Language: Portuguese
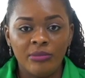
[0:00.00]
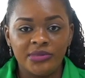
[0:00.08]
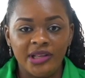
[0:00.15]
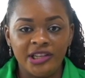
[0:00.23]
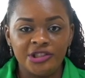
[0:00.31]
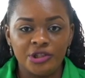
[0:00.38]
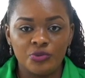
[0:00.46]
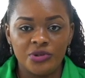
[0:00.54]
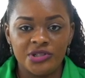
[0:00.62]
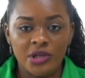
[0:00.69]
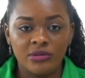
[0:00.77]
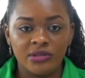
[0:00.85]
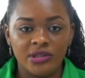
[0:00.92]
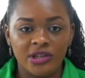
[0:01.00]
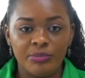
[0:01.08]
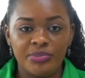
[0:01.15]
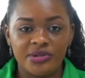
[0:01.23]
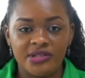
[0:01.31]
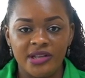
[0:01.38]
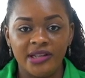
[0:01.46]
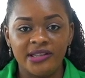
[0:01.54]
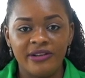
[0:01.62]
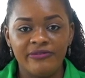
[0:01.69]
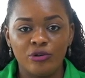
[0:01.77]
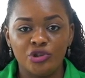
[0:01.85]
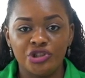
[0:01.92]
da instituição que
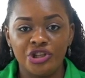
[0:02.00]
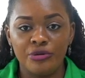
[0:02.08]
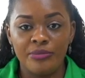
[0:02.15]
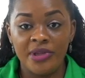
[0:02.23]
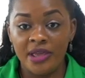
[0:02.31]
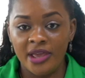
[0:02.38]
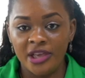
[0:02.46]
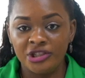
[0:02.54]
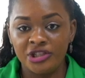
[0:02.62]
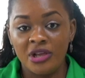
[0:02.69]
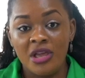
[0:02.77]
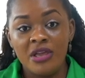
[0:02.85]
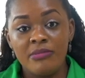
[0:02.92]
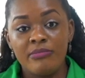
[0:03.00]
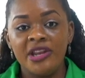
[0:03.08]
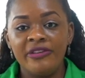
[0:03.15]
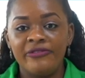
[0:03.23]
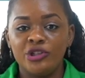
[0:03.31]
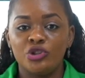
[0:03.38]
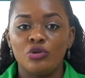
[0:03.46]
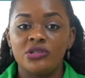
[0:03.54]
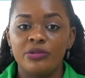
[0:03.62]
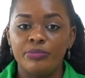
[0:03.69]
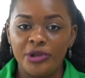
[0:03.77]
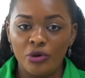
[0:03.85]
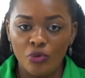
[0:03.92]
representa, Faustino Minguens
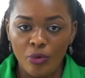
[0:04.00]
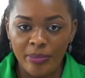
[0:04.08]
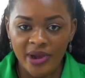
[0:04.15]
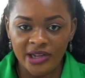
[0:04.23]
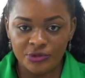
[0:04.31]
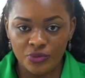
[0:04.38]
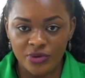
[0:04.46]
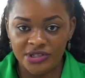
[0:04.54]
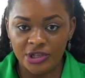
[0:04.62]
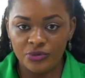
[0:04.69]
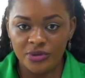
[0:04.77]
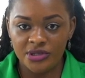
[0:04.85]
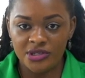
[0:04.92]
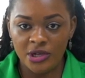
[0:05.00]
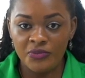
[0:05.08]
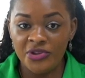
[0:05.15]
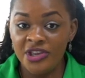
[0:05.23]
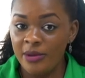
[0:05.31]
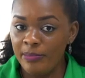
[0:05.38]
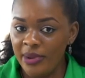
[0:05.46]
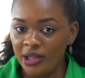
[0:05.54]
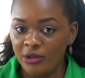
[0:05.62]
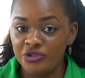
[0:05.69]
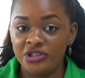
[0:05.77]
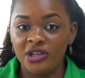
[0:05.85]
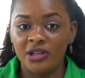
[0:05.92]
manifestou-se preocupado com a situação e
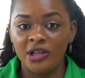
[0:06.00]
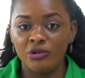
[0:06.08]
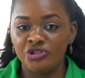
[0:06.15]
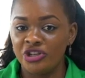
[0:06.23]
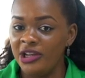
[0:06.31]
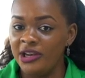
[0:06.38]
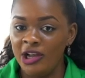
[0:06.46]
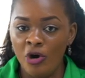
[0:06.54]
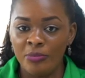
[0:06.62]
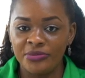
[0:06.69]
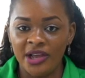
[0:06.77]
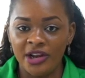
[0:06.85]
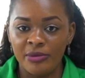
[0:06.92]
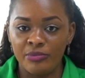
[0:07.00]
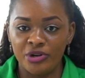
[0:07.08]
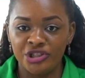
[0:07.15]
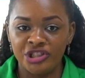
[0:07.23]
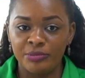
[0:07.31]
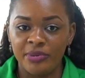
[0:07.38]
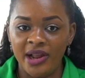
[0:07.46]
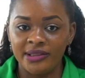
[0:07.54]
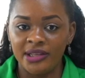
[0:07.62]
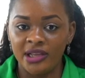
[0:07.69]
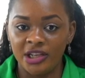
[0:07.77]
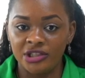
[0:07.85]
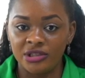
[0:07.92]
apela aos cidadãos a não optarem por estas
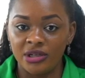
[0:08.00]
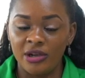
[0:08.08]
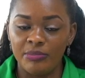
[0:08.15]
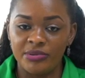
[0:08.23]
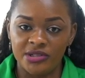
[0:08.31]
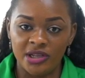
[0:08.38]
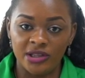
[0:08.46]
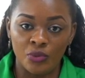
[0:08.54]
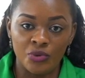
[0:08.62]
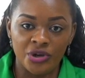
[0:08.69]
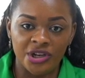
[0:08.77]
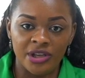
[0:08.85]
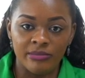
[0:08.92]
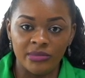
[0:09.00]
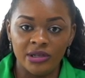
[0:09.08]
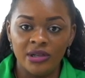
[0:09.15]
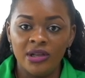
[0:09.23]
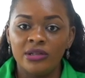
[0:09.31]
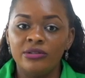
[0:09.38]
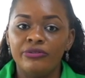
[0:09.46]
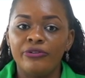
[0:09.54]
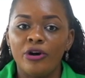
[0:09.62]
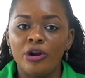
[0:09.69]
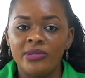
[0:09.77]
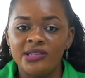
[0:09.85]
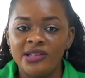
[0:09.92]
práticas que representam um crime, de
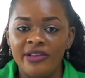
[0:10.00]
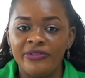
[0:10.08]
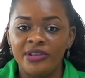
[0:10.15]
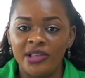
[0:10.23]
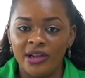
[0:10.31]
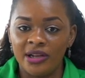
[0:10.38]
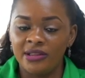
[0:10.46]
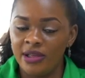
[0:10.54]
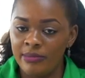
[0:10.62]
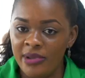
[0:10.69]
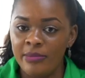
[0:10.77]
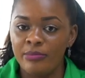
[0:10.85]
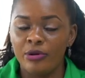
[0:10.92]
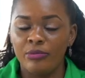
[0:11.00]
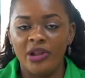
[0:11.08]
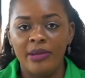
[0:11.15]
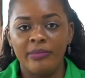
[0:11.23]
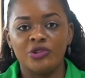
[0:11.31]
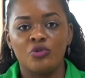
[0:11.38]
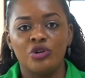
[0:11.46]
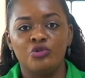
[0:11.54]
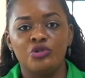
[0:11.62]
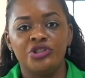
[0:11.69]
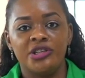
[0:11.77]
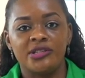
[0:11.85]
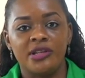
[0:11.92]
formas a evitarem também problemas com a
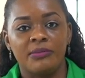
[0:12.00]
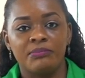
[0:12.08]
justiça